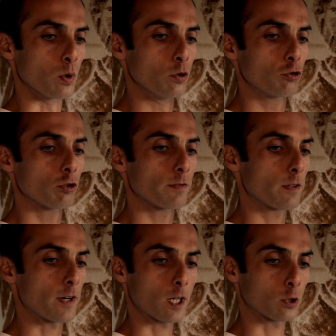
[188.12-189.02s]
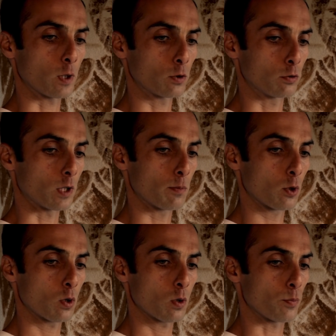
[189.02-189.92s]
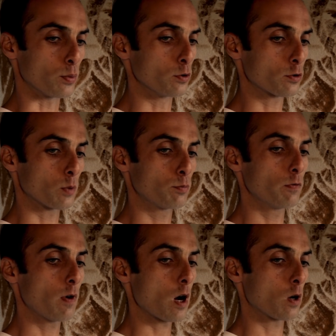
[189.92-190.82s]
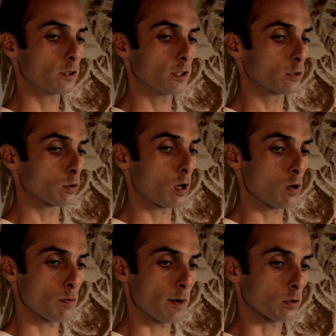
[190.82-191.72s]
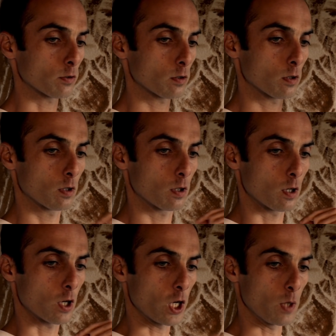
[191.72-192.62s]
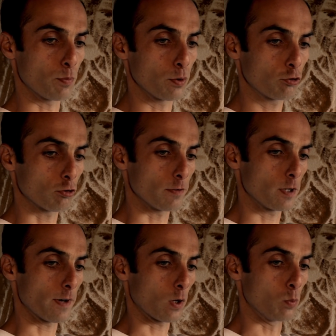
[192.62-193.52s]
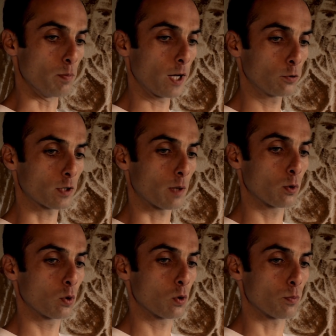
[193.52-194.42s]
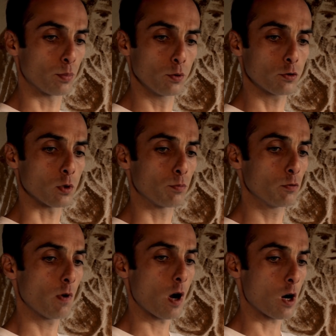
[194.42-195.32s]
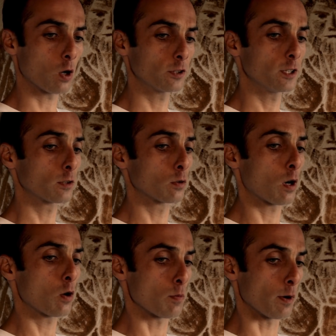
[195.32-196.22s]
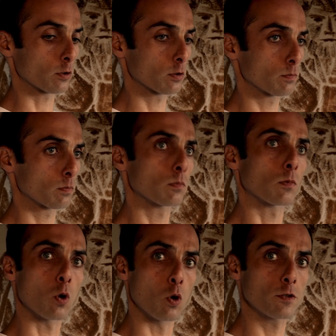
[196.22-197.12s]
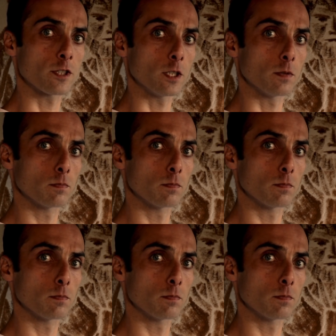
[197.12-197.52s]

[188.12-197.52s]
Plus je vais vers la droite du tableau, plus le pouvoir antidétonant augmente. Et plus je vais vers le bas du tableau, plus le pouvoir antidétonant augmente. Aussi.